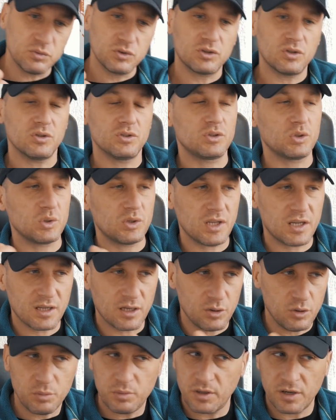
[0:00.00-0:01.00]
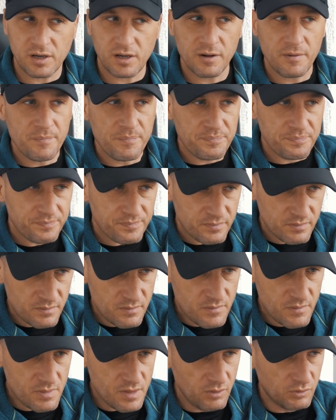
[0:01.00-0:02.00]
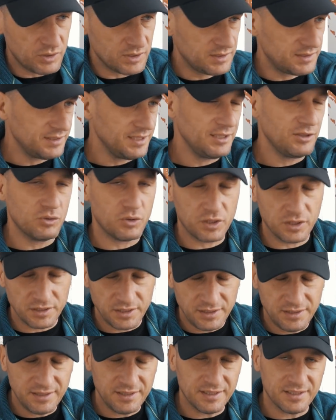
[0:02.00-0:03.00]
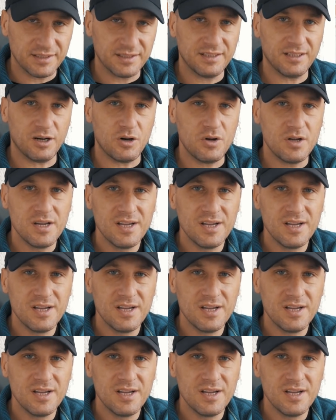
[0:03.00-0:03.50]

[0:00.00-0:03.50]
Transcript: musst heutzutage überall. Und das ist nicht nur in Indien, auch